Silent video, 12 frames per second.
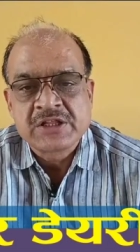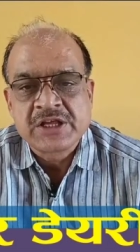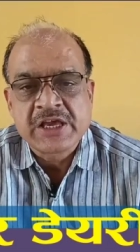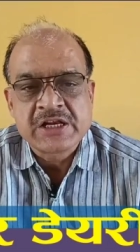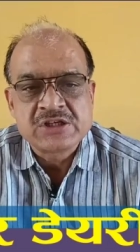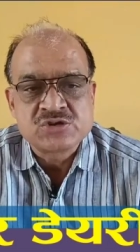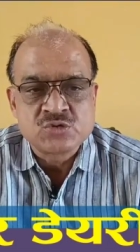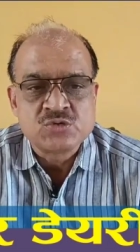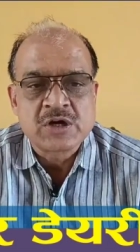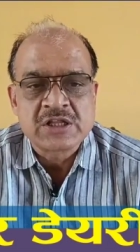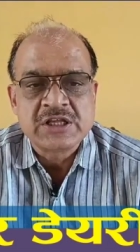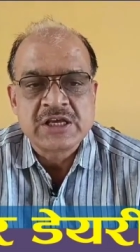तैयारी
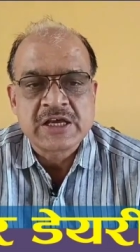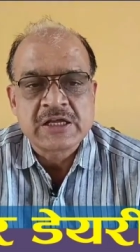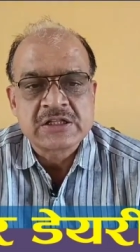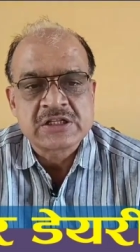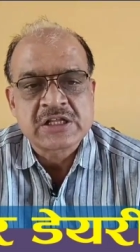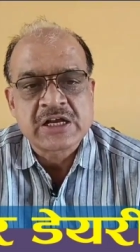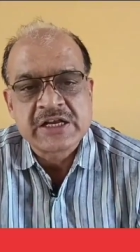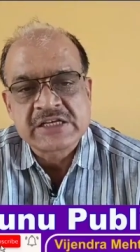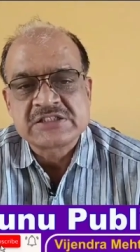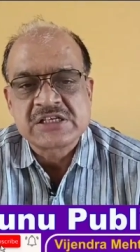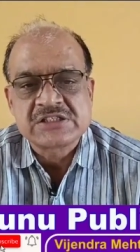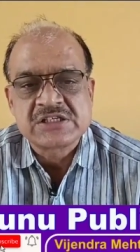शुरू कर दी है तथा
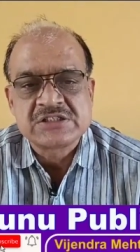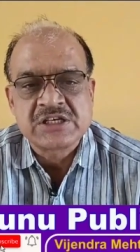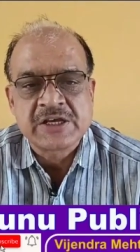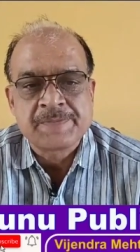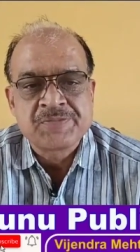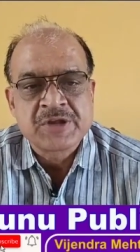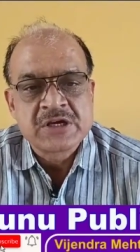नेक्स्ट सेशन से